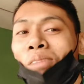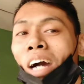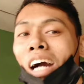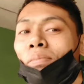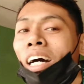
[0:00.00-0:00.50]
no?
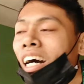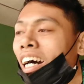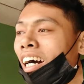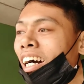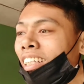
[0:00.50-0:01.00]
Baka
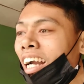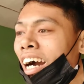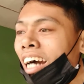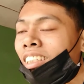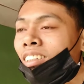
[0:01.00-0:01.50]

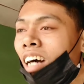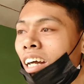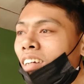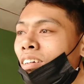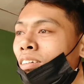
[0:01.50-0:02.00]
matrangkaso.
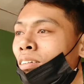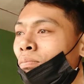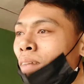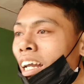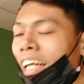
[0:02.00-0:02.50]
Ah, ano?
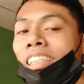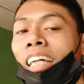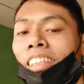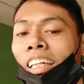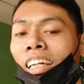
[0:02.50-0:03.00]
Baka
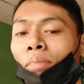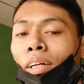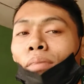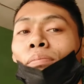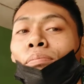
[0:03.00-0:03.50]
lagnatin
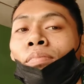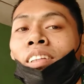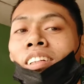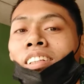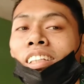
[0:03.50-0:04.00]
kami.
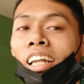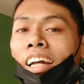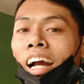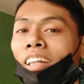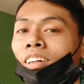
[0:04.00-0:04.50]

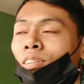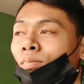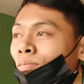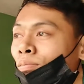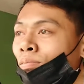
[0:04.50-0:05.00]
Delikado.
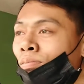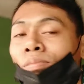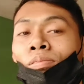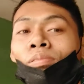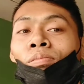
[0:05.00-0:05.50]

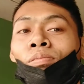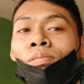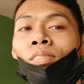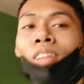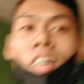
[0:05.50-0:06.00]

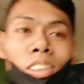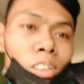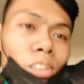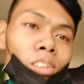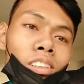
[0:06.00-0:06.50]
No?
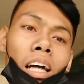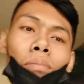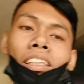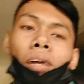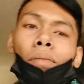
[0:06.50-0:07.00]
So,
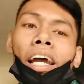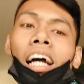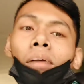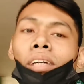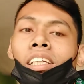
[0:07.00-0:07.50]
tamang tambay
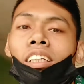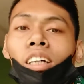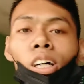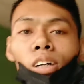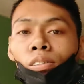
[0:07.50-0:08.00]
lang kami
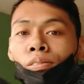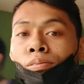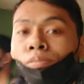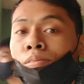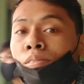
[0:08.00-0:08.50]
dito.
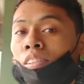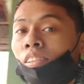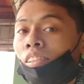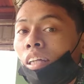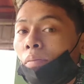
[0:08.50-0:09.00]

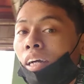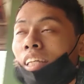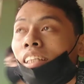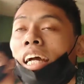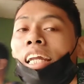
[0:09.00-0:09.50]
Tamang
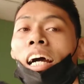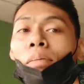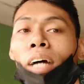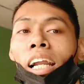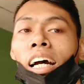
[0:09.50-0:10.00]
hintay
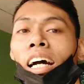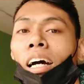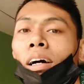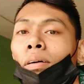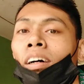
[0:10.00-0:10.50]
lang para
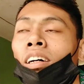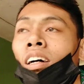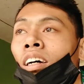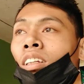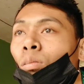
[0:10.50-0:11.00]

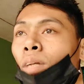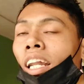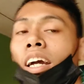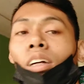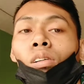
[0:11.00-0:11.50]

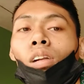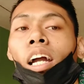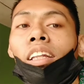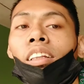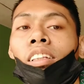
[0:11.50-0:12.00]
tumila yung
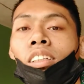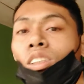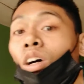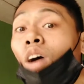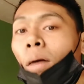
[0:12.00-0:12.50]
ulan.
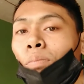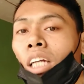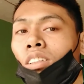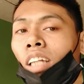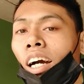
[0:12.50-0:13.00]
So,
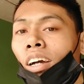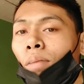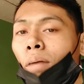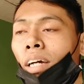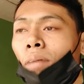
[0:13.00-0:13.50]
update ko na lang
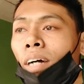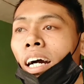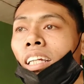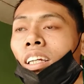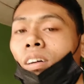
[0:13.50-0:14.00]
kayo mamaya
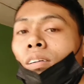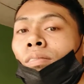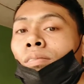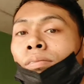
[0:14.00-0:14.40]
mga katipo.